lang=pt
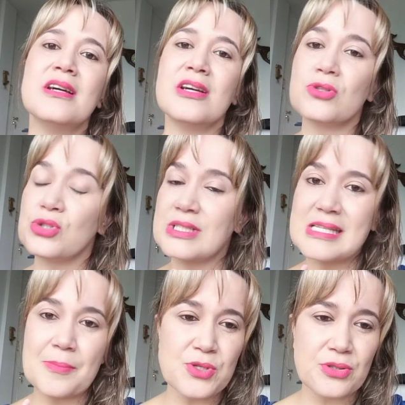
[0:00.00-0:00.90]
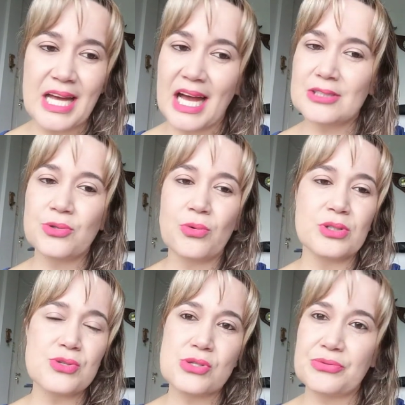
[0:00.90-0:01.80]
eu sou decepcionado,
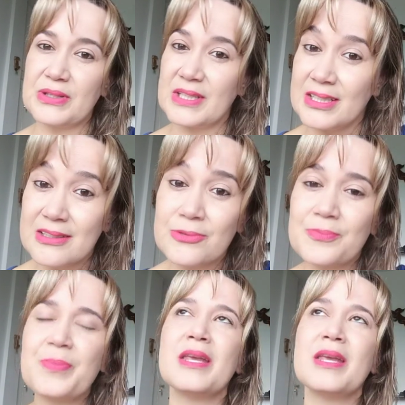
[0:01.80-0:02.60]
quando eu sou ferido?